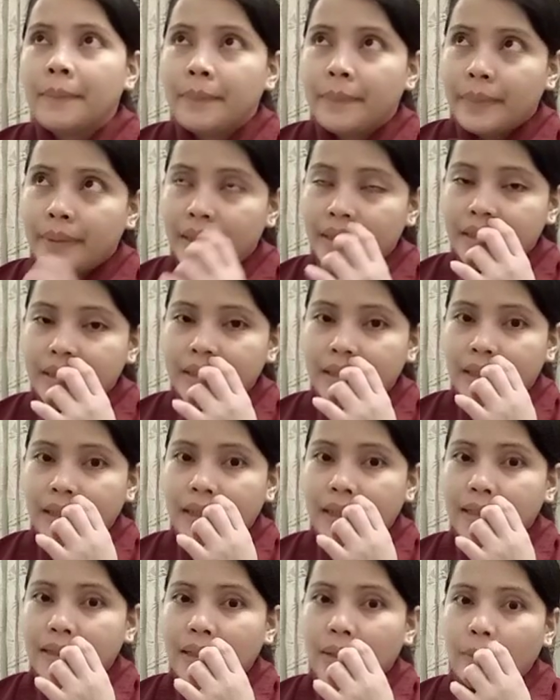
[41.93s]
party ng
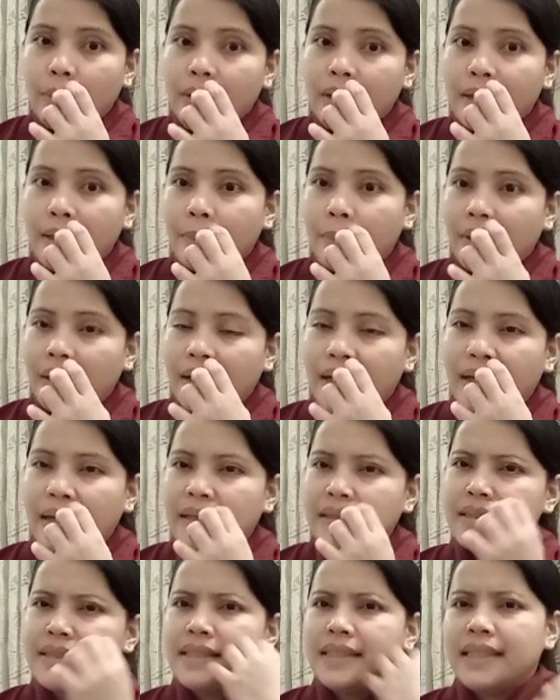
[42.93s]
katawan na
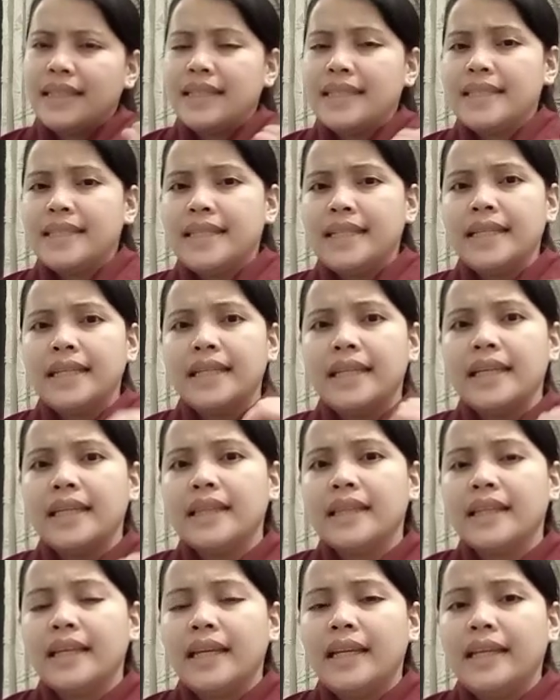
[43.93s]
mga
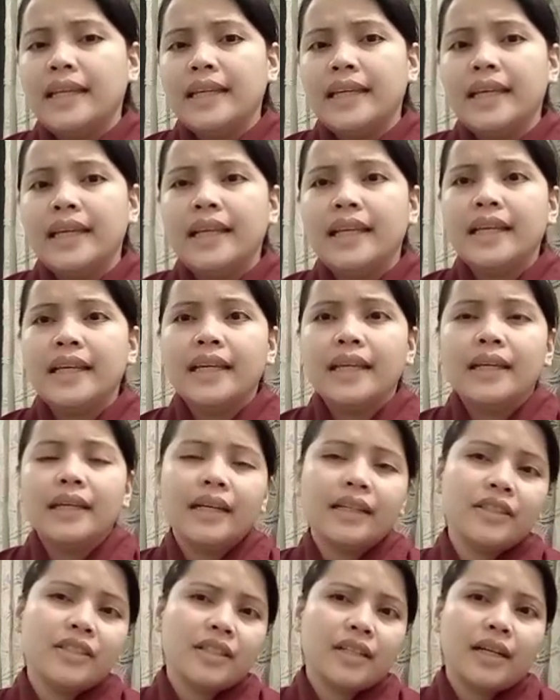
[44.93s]
singit-singit, kilikili,
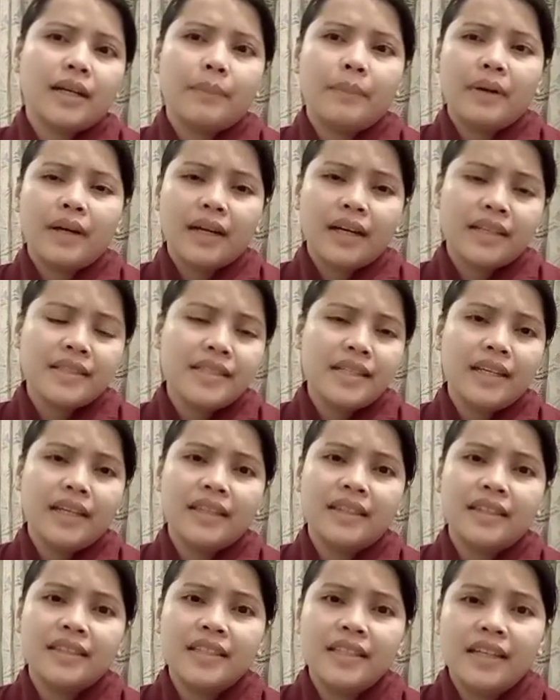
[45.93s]
at saka mga
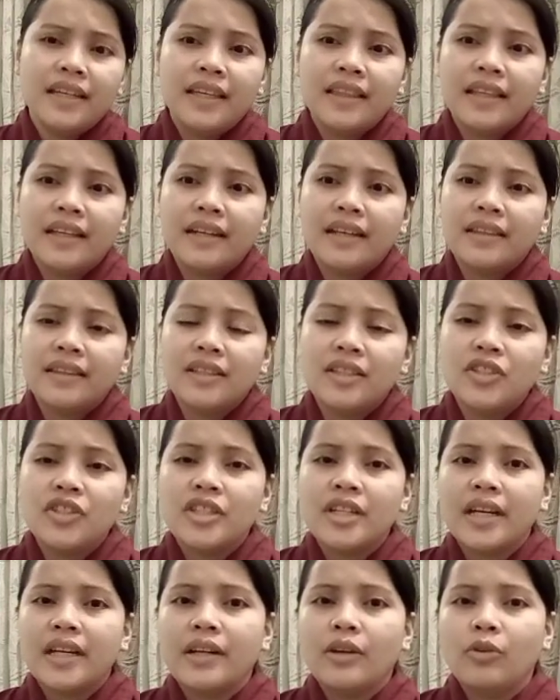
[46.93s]
kasingit-singitan natin
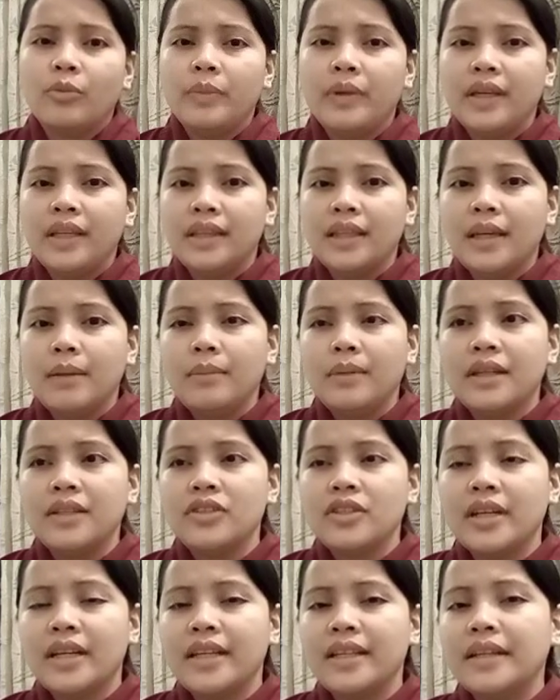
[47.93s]
dyan na umiitim na
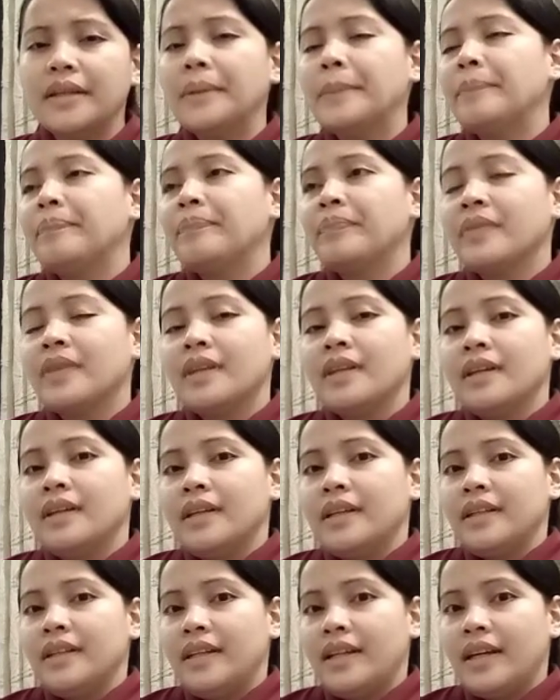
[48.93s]
dyan
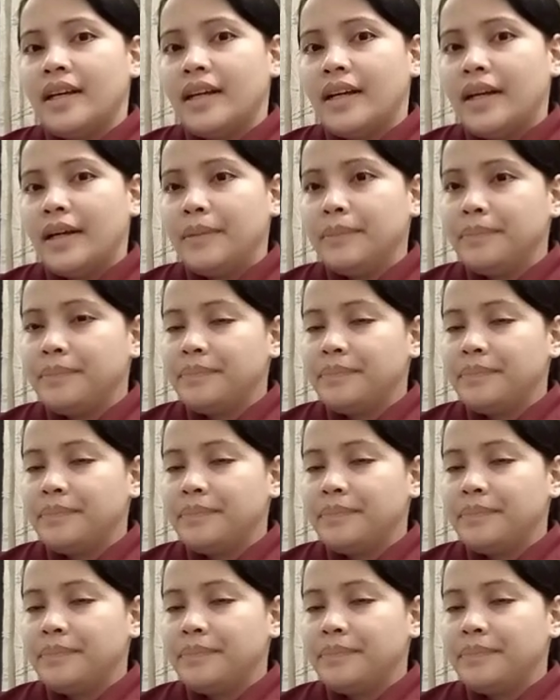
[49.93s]
na